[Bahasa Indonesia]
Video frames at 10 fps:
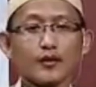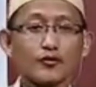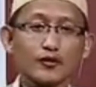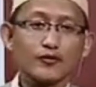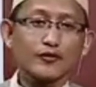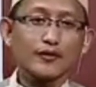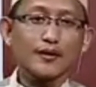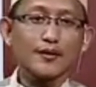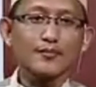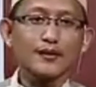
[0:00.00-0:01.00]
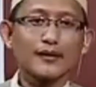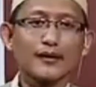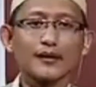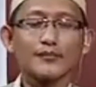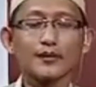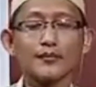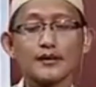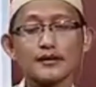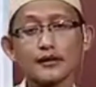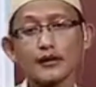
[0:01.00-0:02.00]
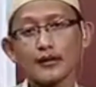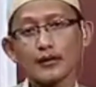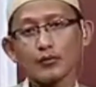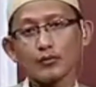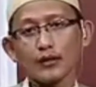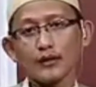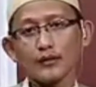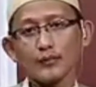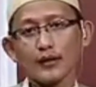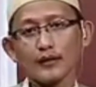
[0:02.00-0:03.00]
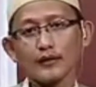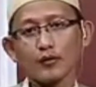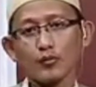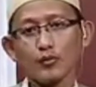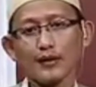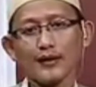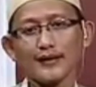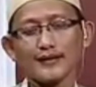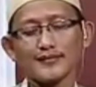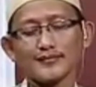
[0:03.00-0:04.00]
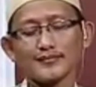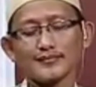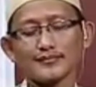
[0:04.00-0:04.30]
Adakah Rasulullah SAW pernah membacakan Al-Quran di mayat di kuburan?